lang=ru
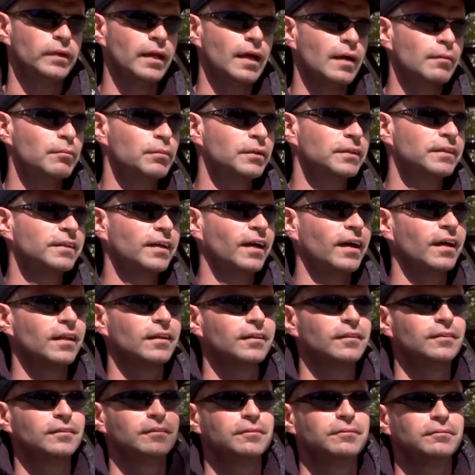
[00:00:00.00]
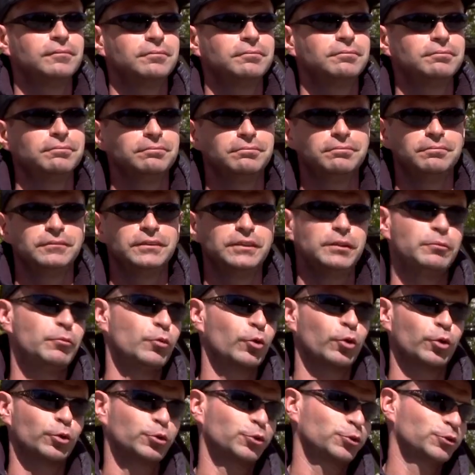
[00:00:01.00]
Я бы дал
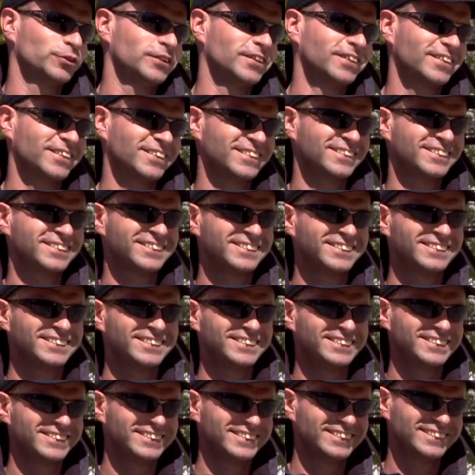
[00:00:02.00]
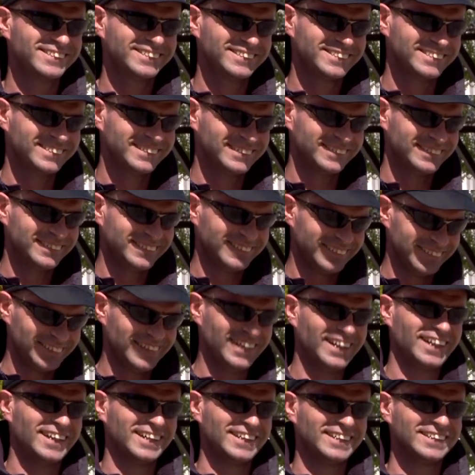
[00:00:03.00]
семерочку где-то. Это из десяти?
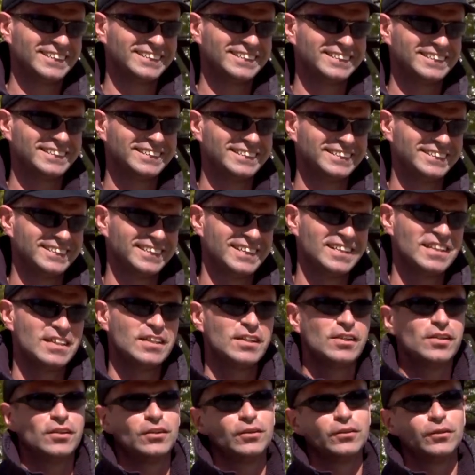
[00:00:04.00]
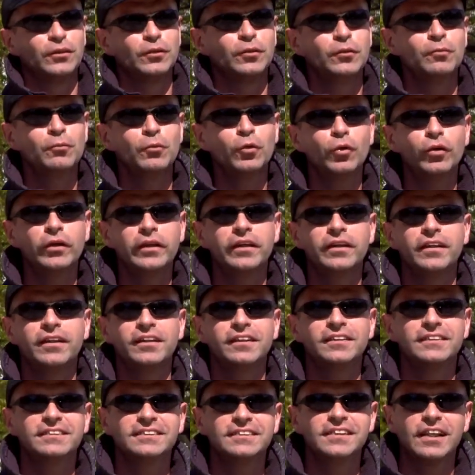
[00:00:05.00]
Да. Почему? Ну,
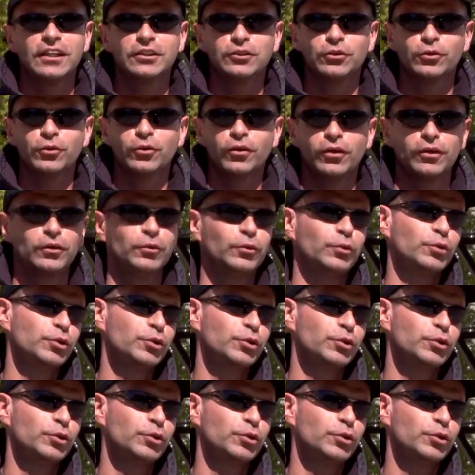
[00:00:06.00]
многие из нашего города